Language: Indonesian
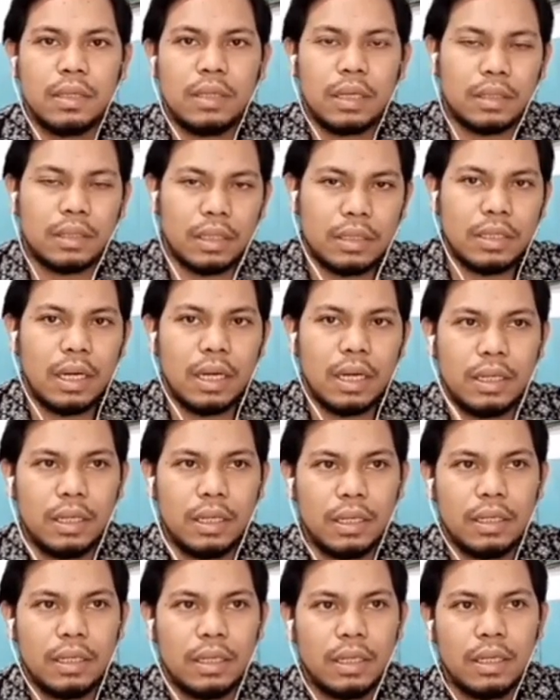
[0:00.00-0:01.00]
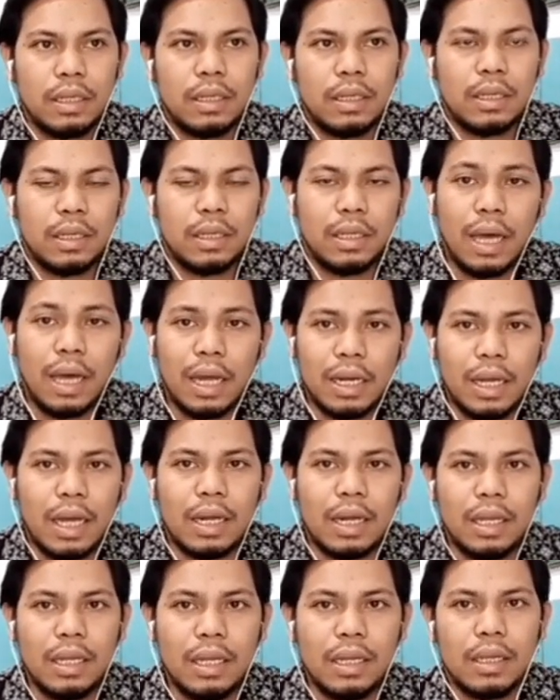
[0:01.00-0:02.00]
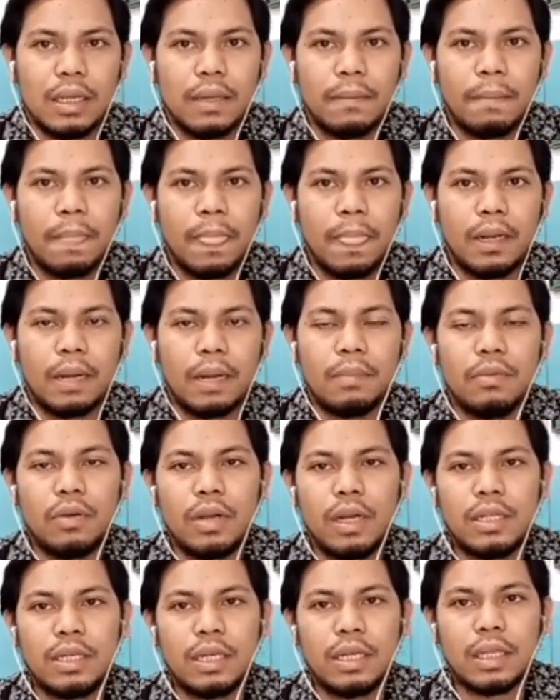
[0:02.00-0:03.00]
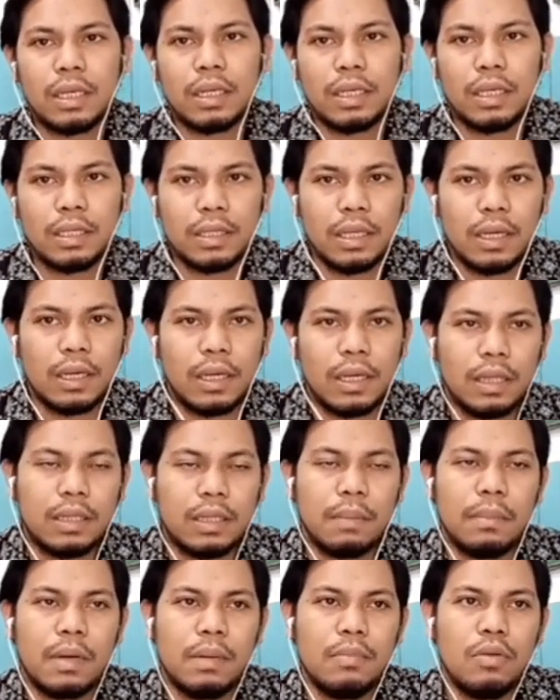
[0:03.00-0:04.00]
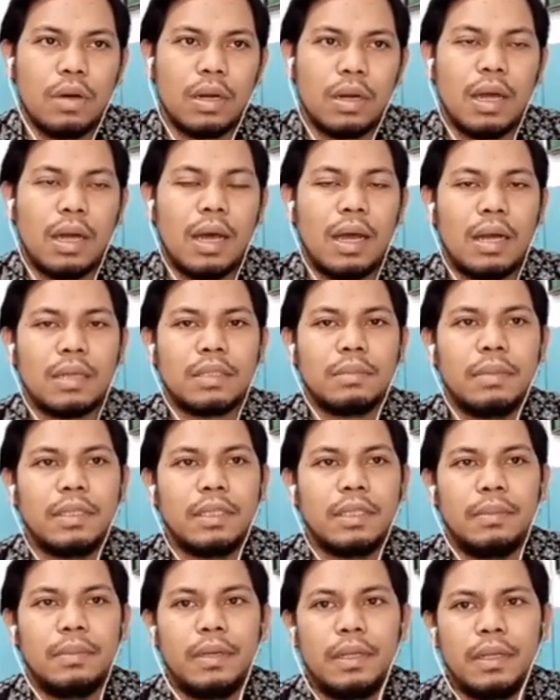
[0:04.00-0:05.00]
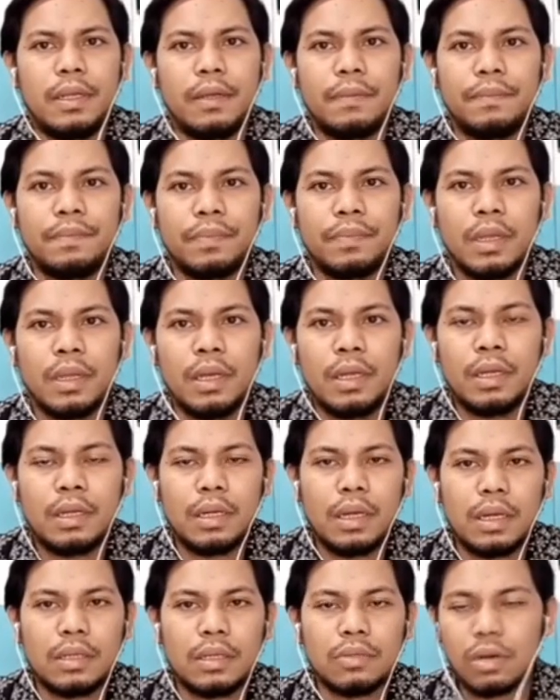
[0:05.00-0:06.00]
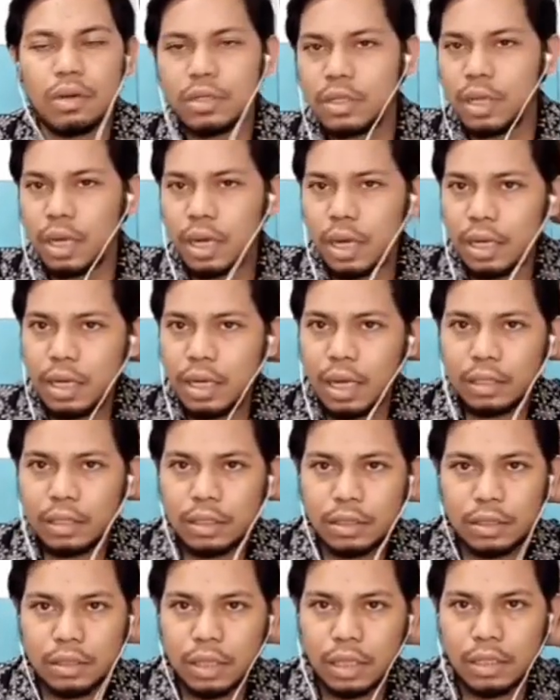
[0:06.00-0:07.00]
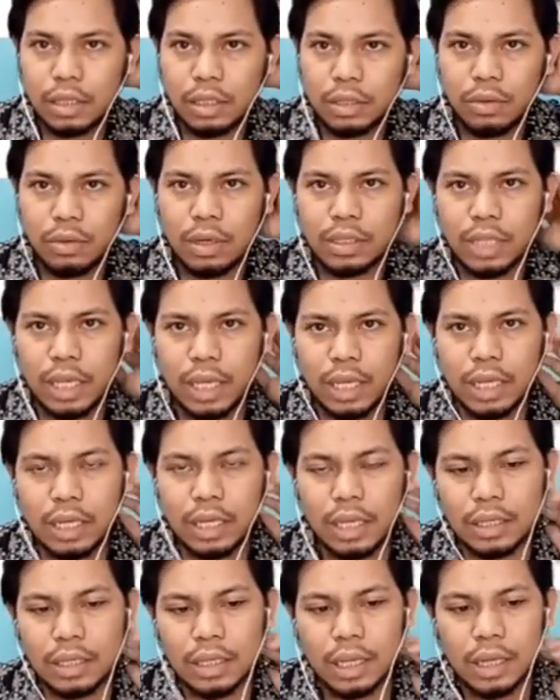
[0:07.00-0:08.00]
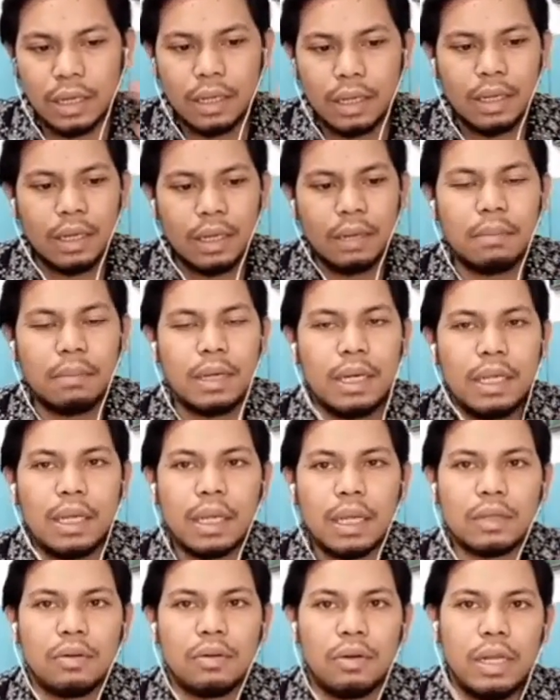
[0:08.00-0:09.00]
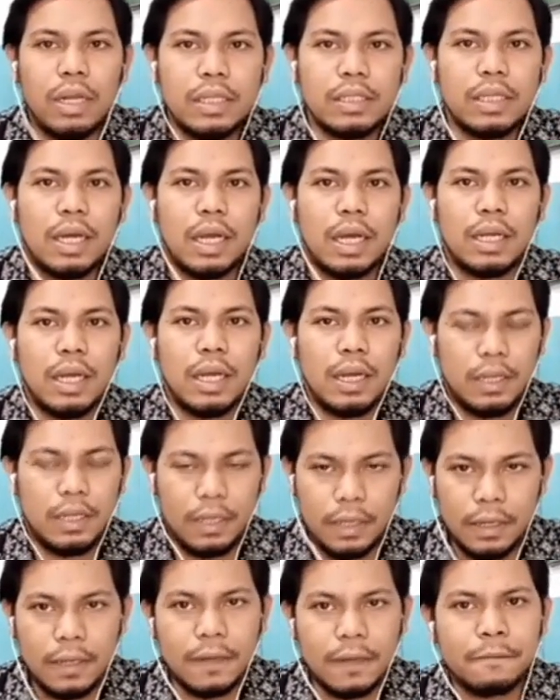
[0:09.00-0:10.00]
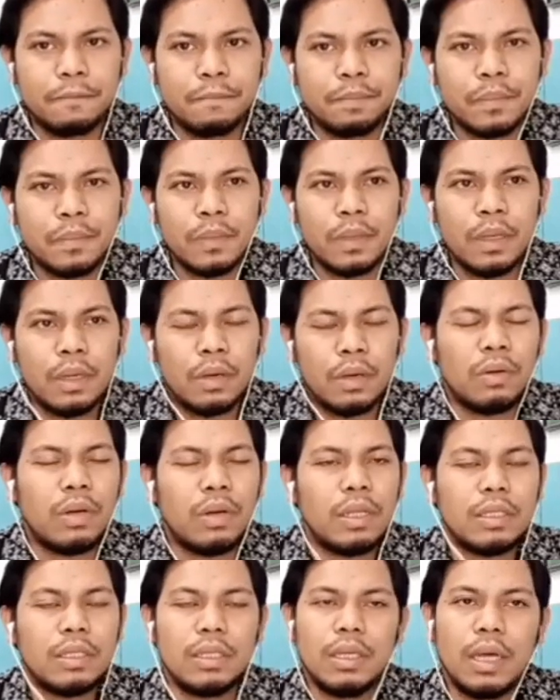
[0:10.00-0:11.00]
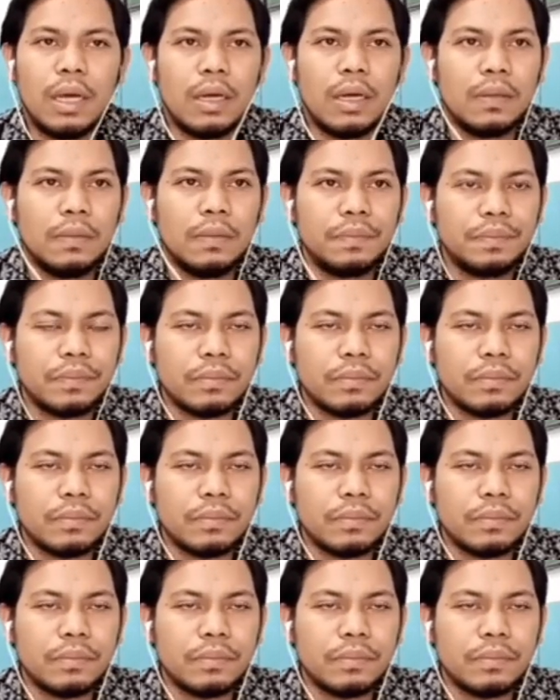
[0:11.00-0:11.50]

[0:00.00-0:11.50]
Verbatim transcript: yang terjadi di hari-hari ini dan mungkin di sekitar kita kita menemukan hal semacam ini nah saudara-saudara yang dikasih kasih Tuhan saya ingin kita melihat kondisi hari-hari ini kondisi yang